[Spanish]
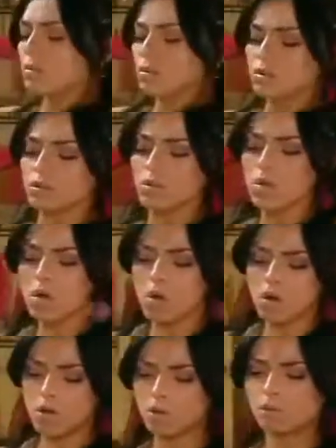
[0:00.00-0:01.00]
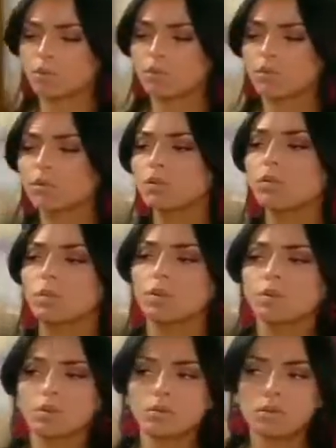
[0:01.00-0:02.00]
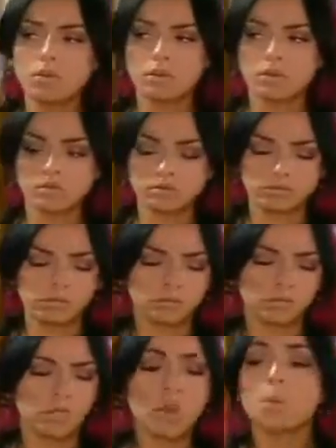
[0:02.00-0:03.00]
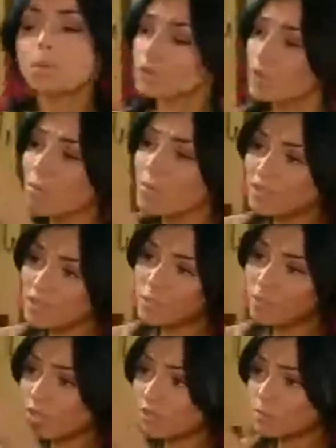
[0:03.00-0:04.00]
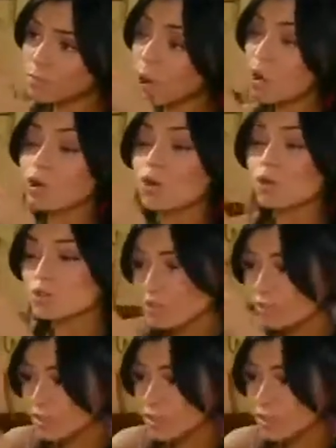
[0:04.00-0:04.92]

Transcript: Está bueno. Pues yo lo perdono. Pero solamente porque es mi ogro